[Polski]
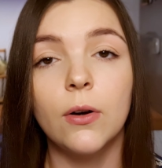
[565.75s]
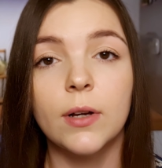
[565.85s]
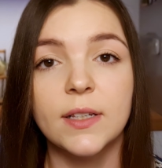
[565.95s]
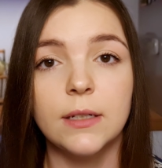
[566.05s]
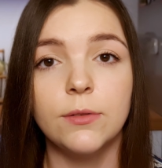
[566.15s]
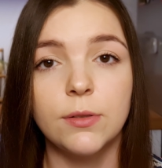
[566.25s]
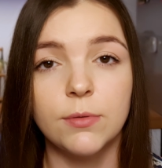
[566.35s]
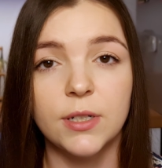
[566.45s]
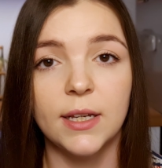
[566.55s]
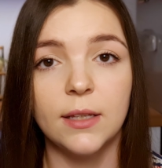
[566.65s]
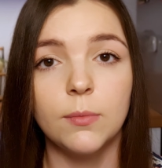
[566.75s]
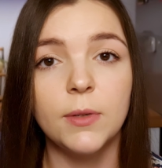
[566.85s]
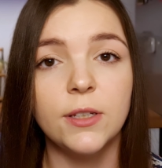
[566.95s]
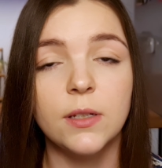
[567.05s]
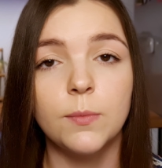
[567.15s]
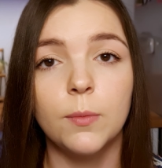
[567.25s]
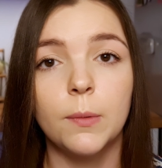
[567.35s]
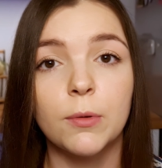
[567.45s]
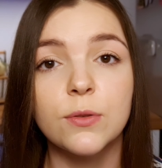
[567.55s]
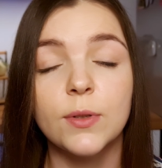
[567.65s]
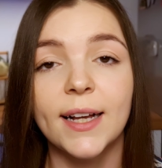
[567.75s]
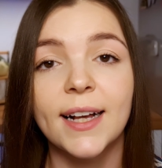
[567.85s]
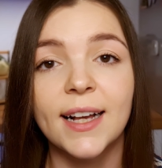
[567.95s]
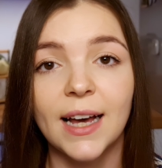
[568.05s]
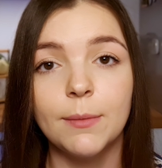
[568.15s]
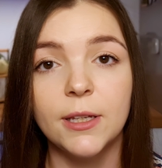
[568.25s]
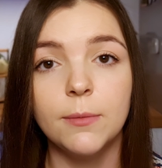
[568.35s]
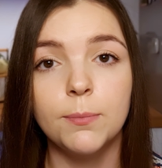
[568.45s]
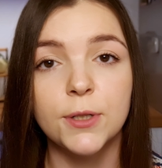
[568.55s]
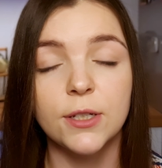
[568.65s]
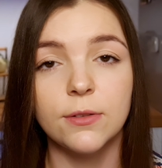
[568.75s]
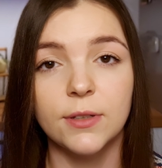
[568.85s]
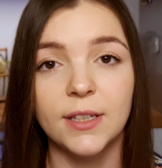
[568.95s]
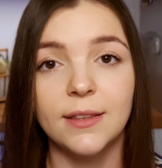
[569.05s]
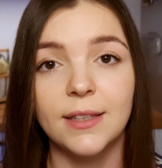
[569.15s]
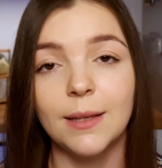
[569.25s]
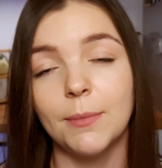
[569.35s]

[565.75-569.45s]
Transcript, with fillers: Okazało się, że no mięsień był po prostu jak kamień przeciągnięty na